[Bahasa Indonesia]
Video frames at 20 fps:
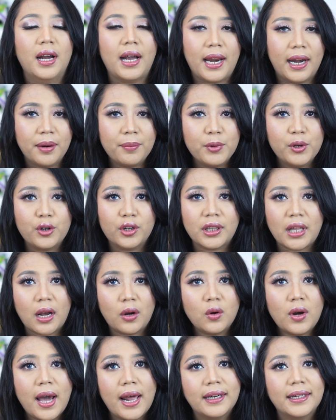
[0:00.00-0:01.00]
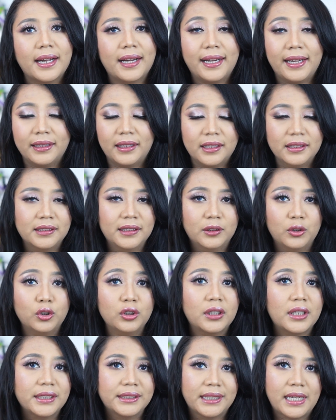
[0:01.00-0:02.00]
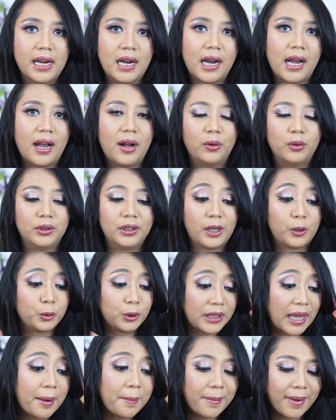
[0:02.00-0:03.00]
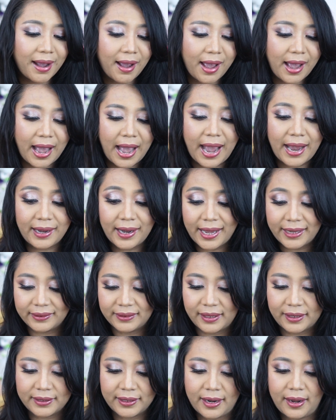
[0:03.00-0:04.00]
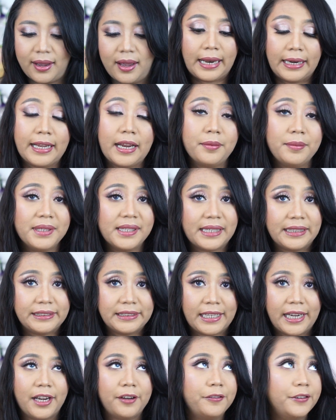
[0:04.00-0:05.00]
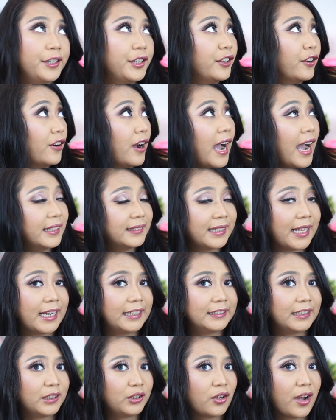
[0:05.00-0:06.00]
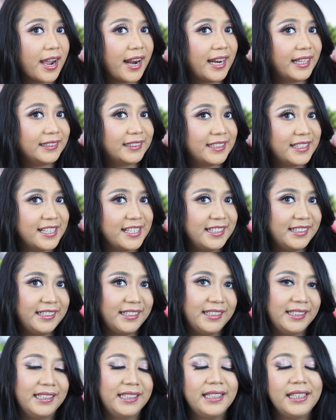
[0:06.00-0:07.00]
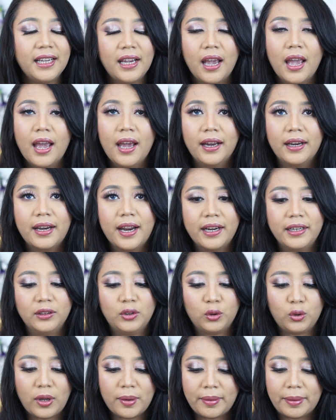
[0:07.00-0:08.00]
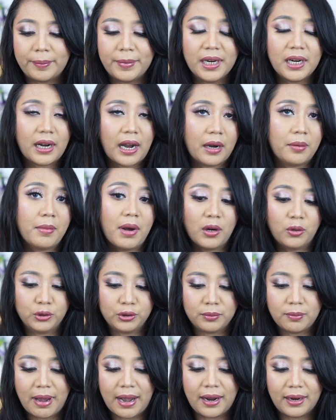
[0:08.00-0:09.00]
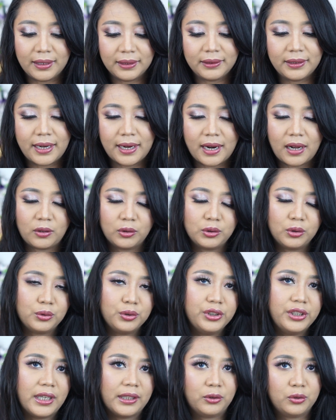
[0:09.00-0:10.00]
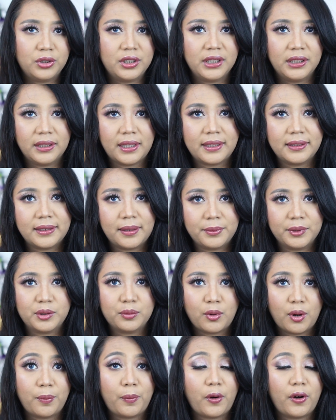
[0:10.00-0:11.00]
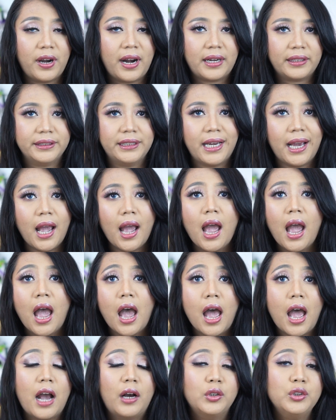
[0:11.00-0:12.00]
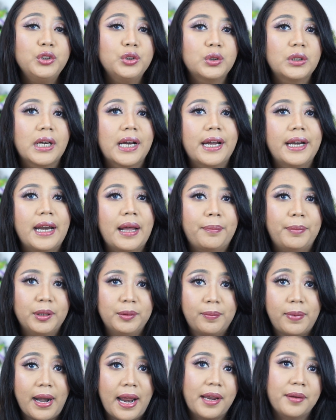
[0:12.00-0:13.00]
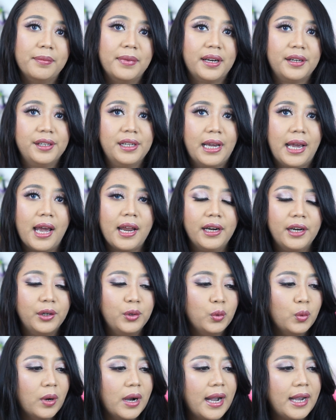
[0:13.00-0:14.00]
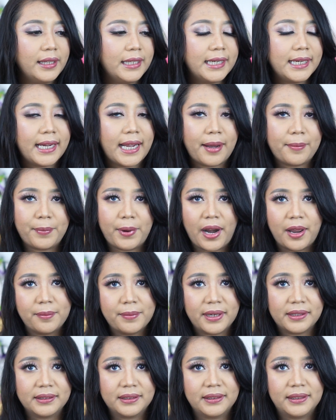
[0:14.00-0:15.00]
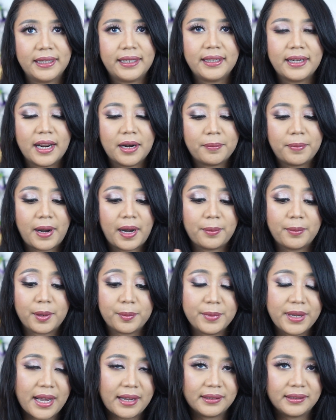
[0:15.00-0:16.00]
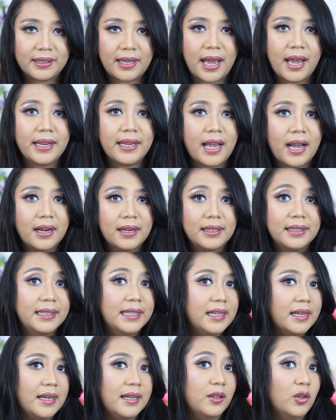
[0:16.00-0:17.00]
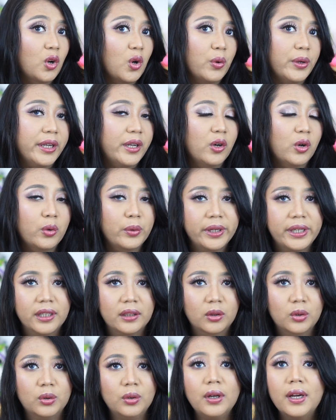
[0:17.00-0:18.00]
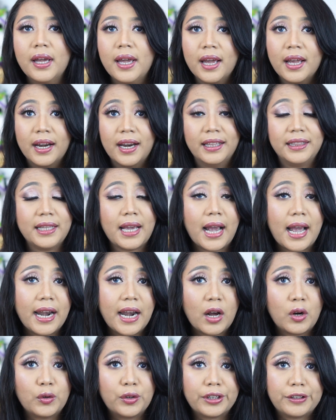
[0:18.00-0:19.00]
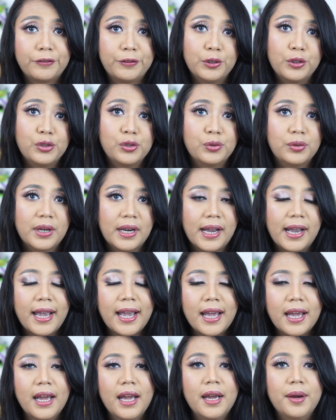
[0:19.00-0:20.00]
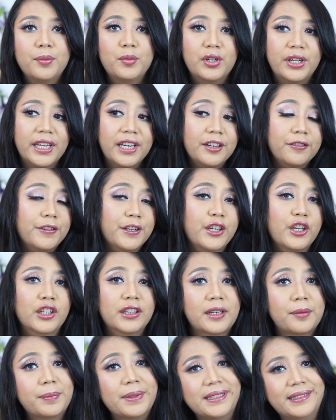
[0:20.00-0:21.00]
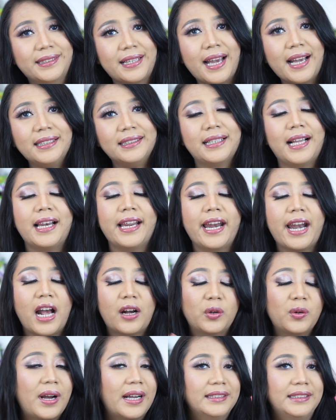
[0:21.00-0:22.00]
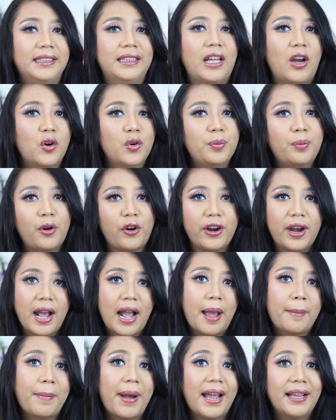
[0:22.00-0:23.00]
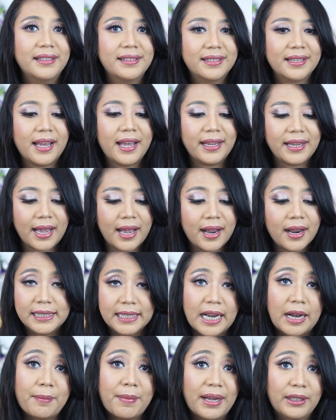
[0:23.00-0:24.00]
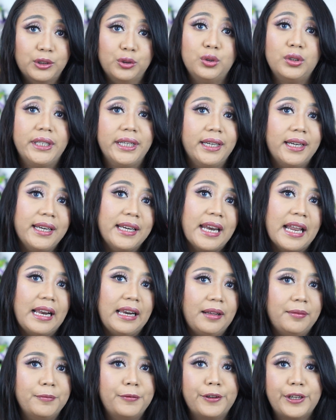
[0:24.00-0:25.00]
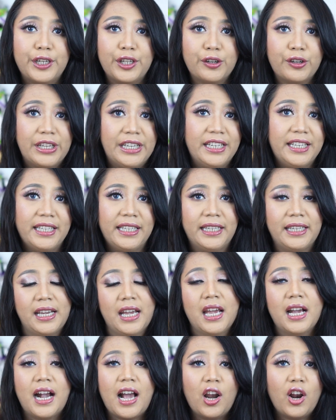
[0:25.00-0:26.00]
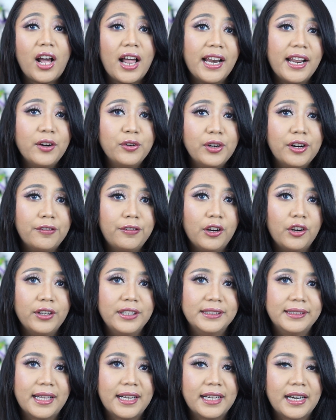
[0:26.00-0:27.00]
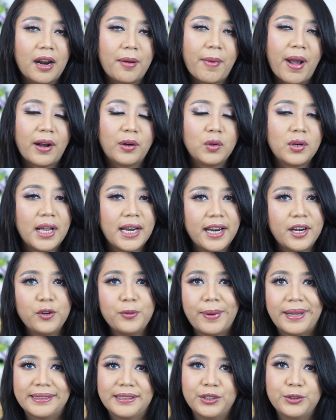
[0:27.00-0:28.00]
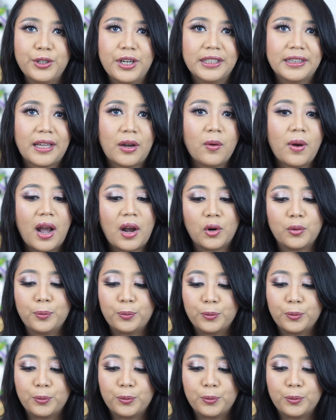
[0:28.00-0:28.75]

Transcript: karena menurut aku harga Catrice itu terjangkau terutama highlighternya kalian bisa cek video salah satu highlighternya di sini dan itu tuh emang beneran bagus banget dan aku tuh jatuh cinta sama semua produknya aku juga dapat primernya ada dua jadi kayak primer stick dan primer biasa yang enggak glowy glowy gitu nanti akan aku review juga Mungkin di video terpisah sekalian aku kasih tahu produk apa aja yang nggak masuk di dalam video ini. Kalau kalian udah follow Instagram aku, kalian pasti udah tahu aku